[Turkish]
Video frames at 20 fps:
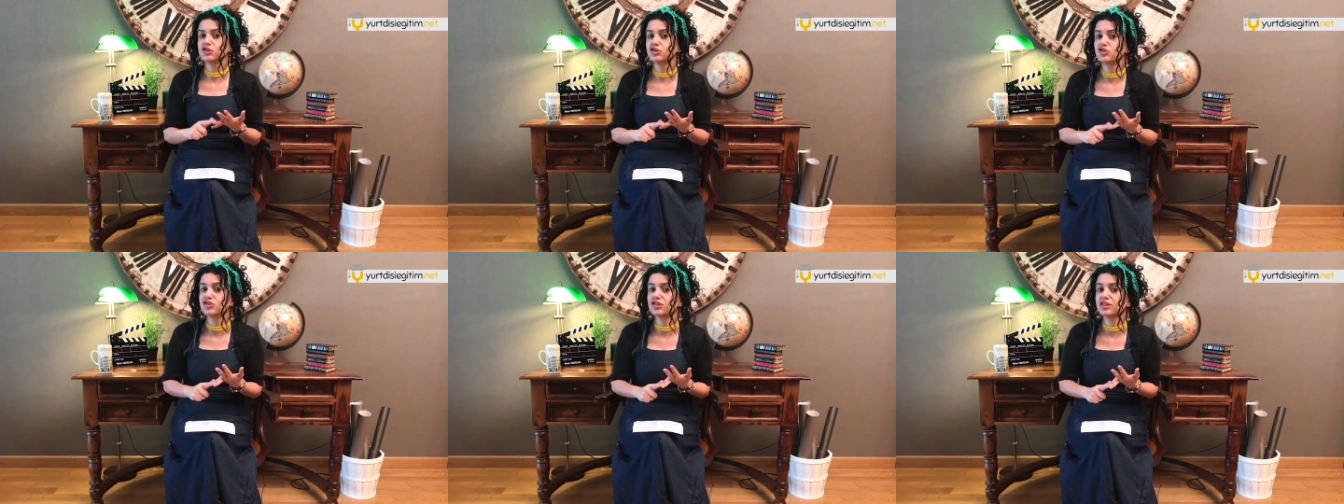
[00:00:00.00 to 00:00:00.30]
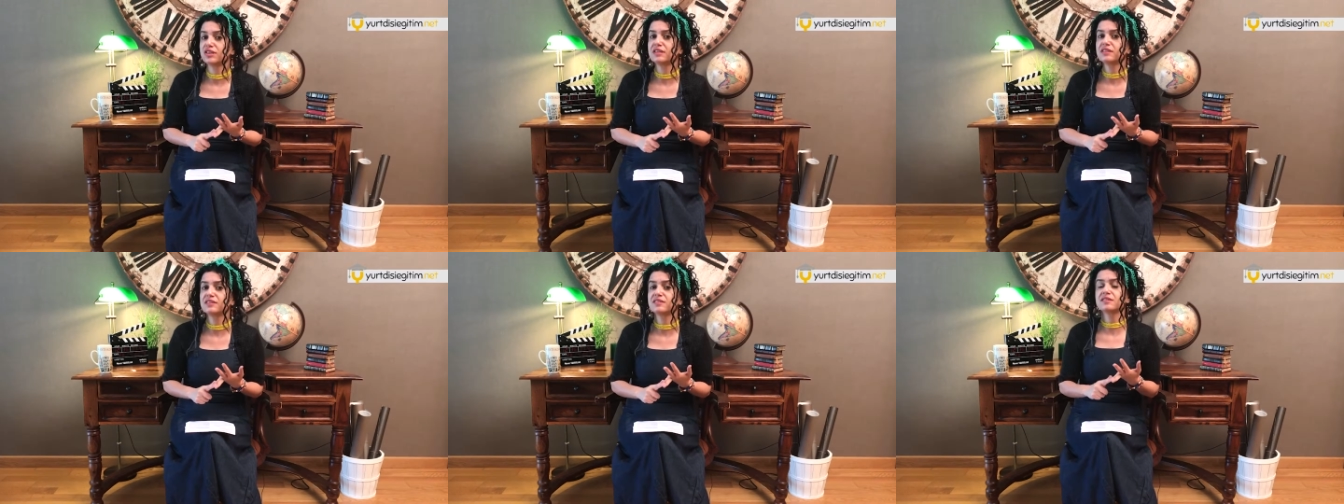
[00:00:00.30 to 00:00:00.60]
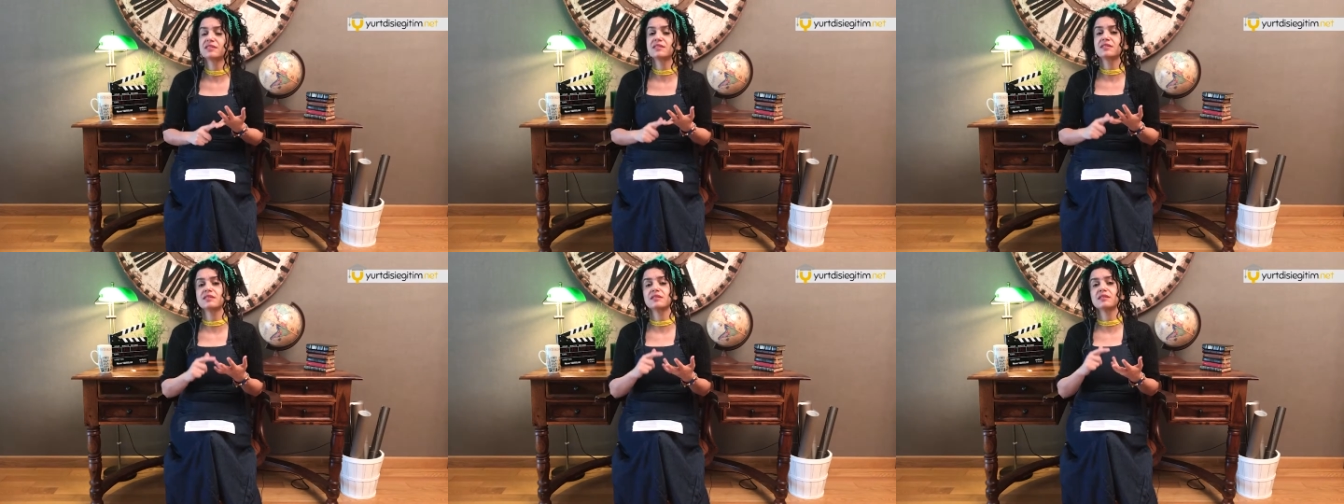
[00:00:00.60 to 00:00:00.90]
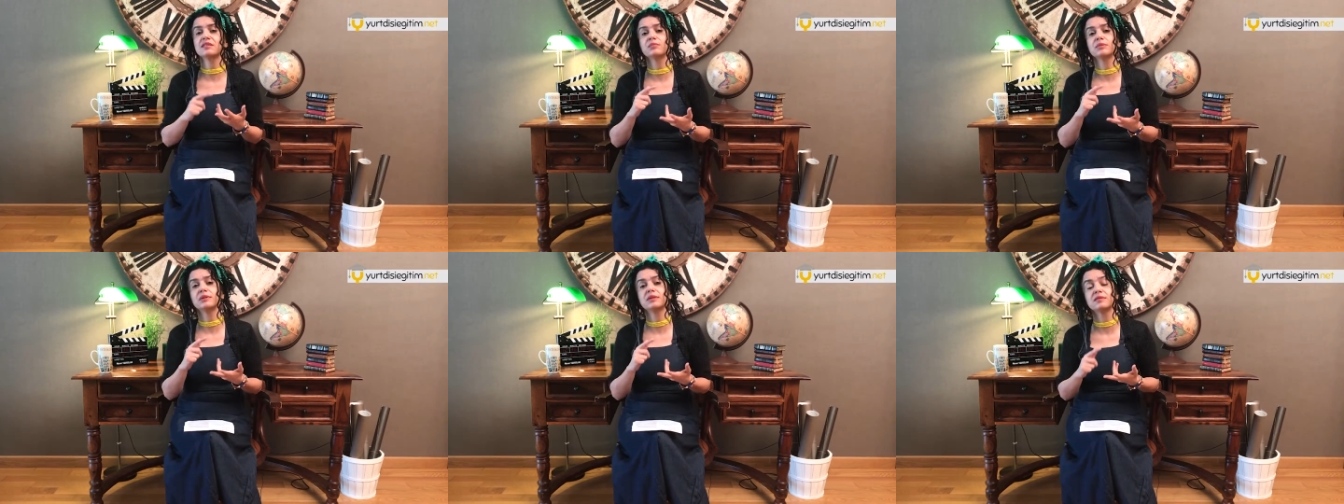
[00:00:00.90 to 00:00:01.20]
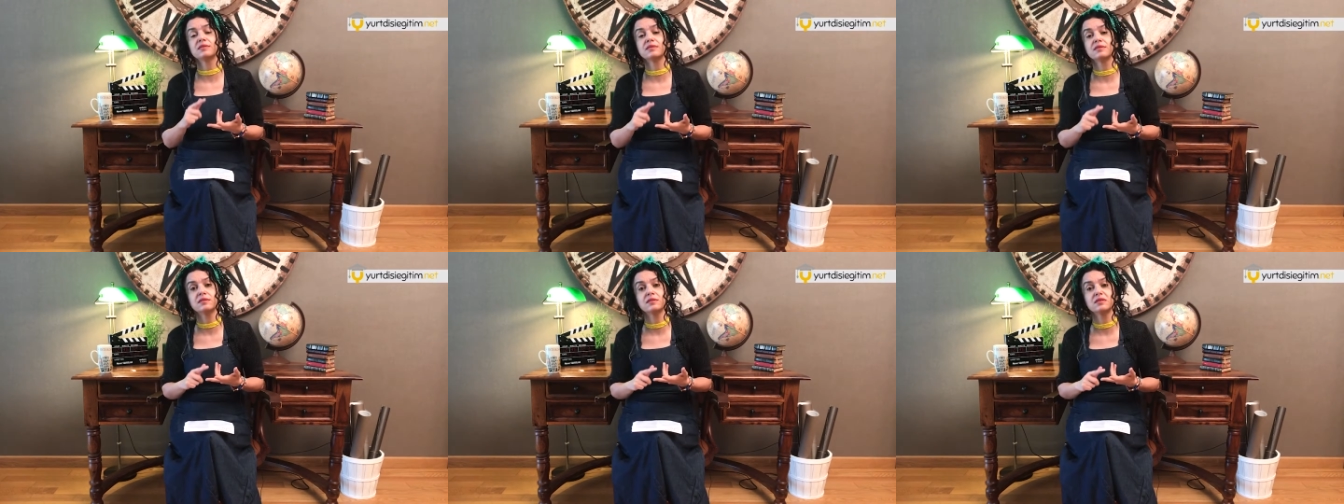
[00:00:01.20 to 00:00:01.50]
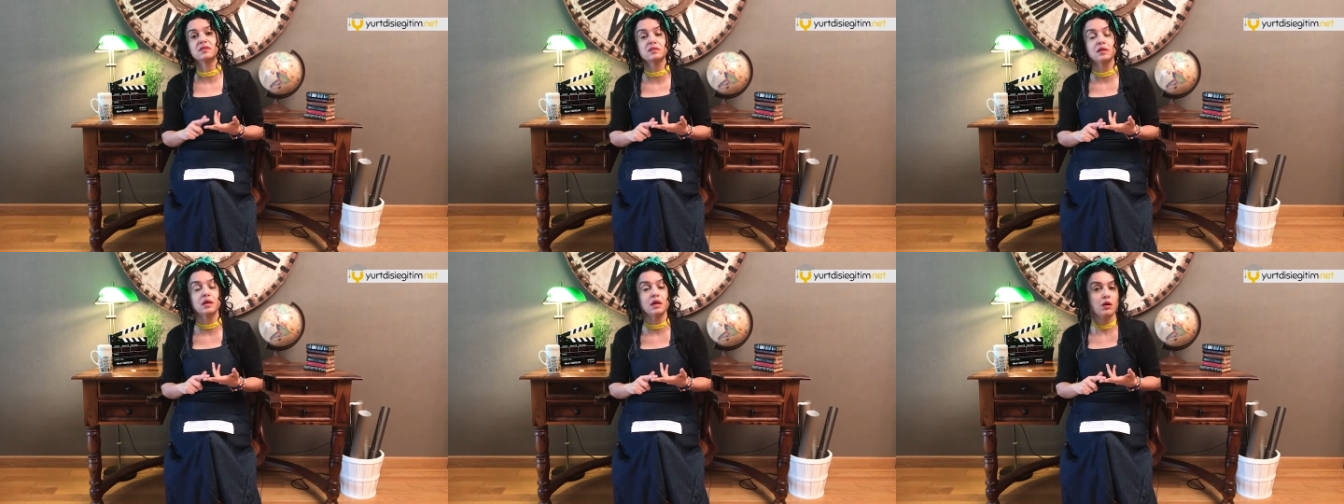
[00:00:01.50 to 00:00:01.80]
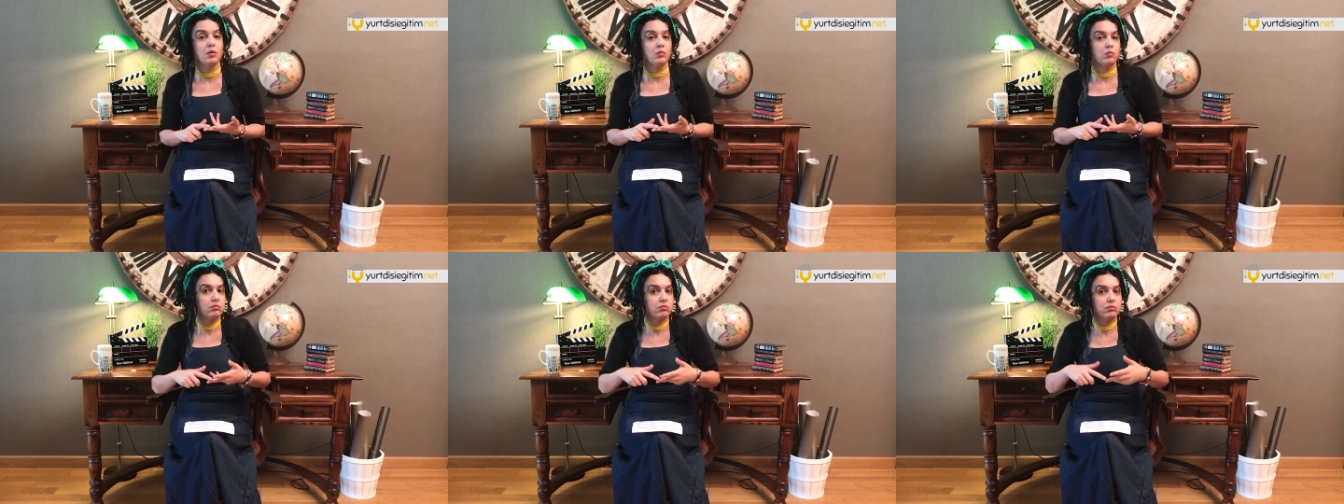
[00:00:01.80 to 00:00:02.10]
iş İngilizcesi alabilirsiniz,
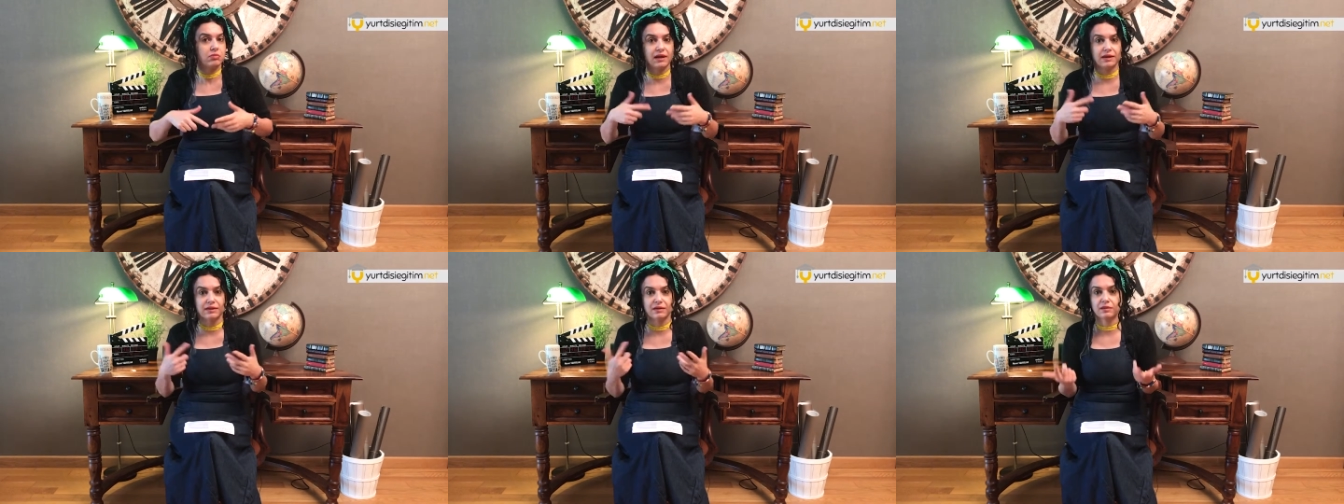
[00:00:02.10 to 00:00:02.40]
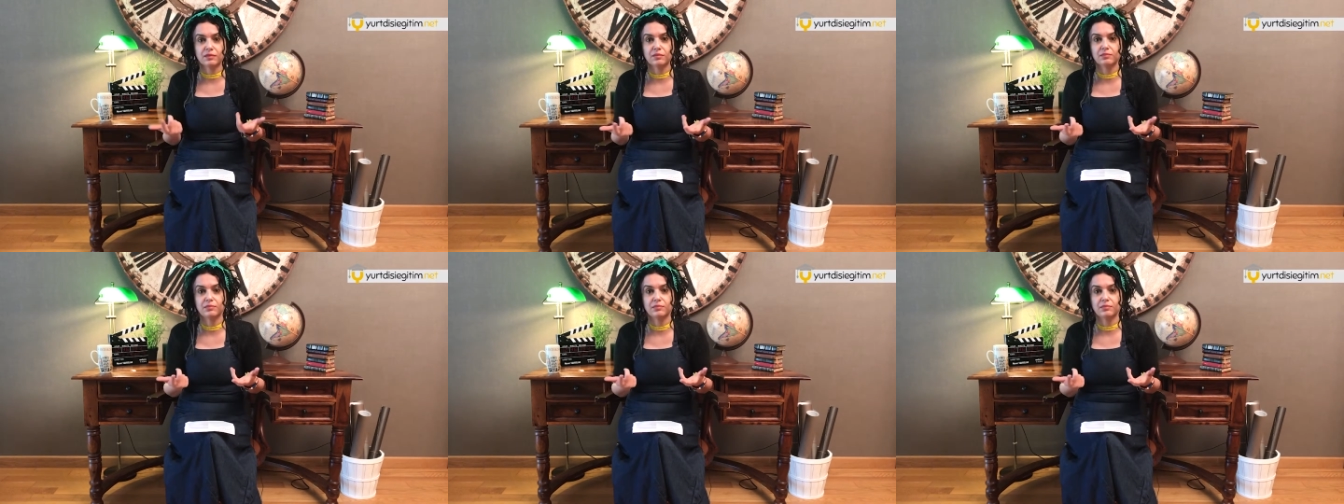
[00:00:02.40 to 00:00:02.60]
belki